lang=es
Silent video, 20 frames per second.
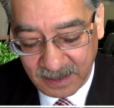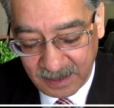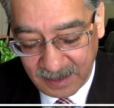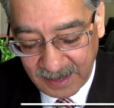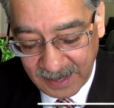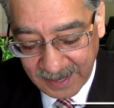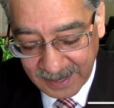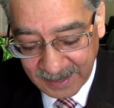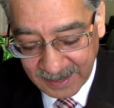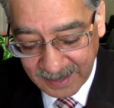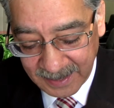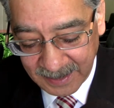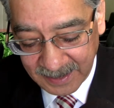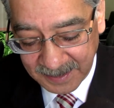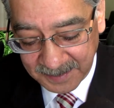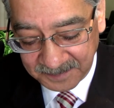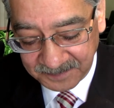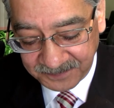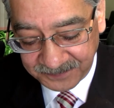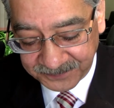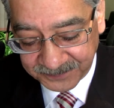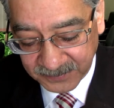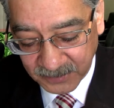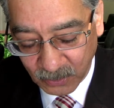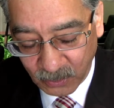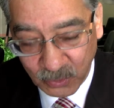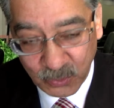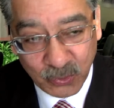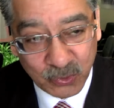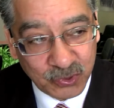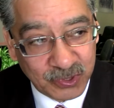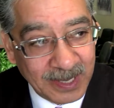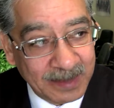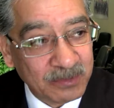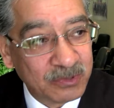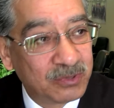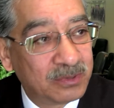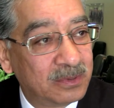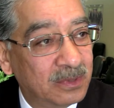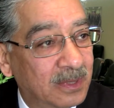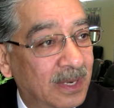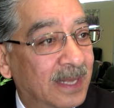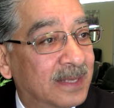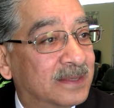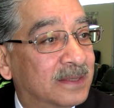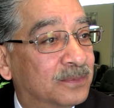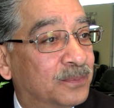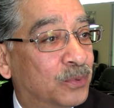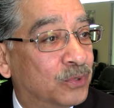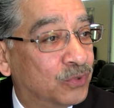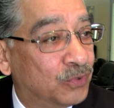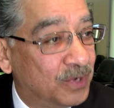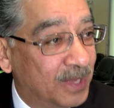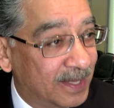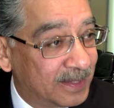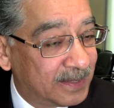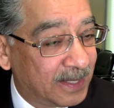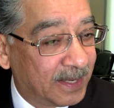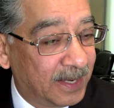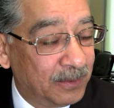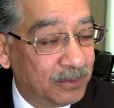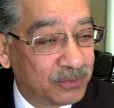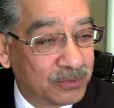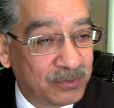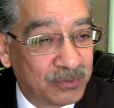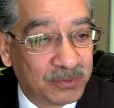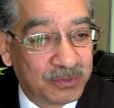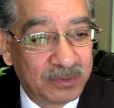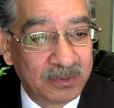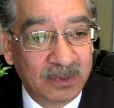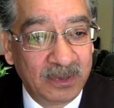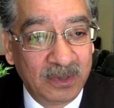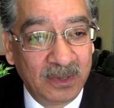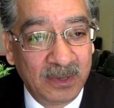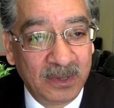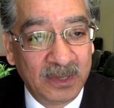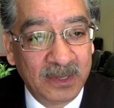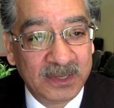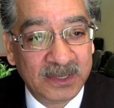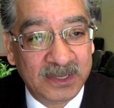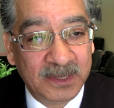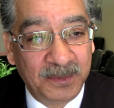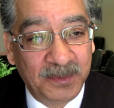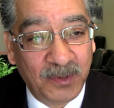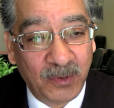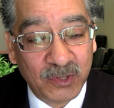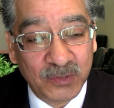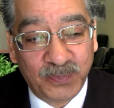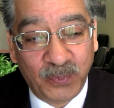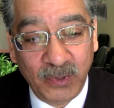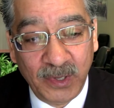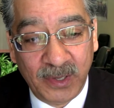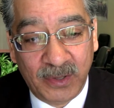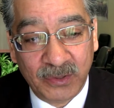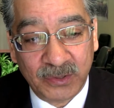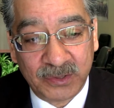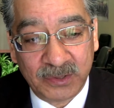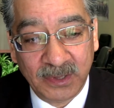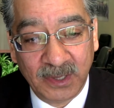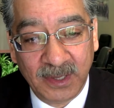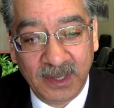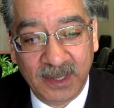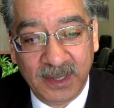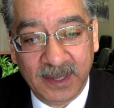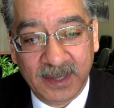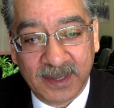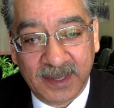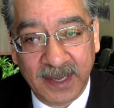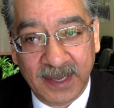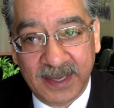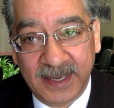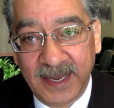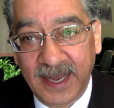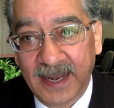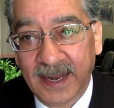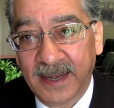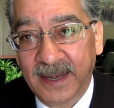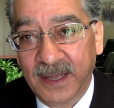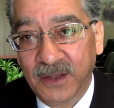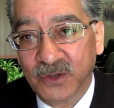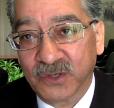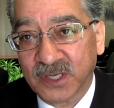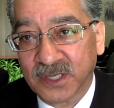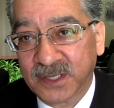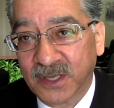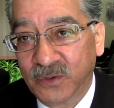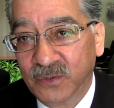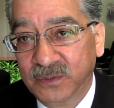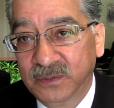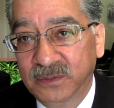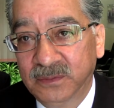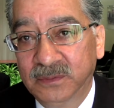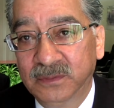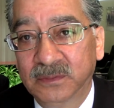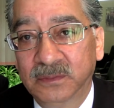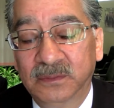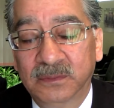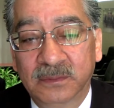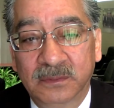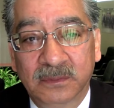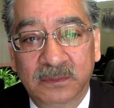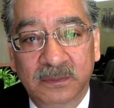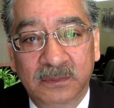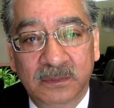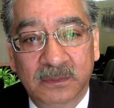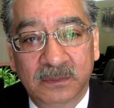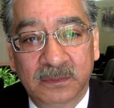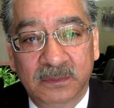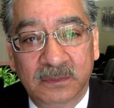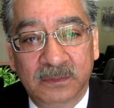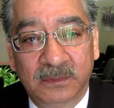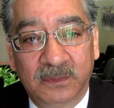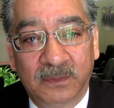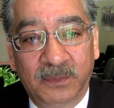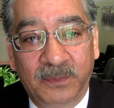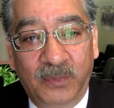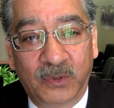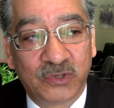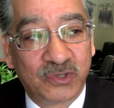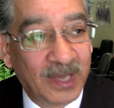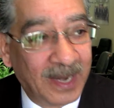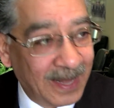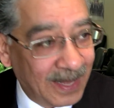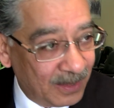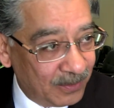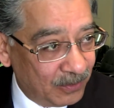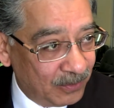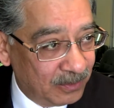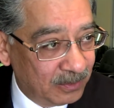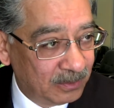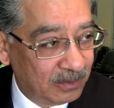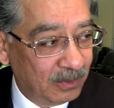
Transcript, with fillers: la o nos damos las oportunidades de que nuestros servidores públicos que quieran ellos hacer un posgrado,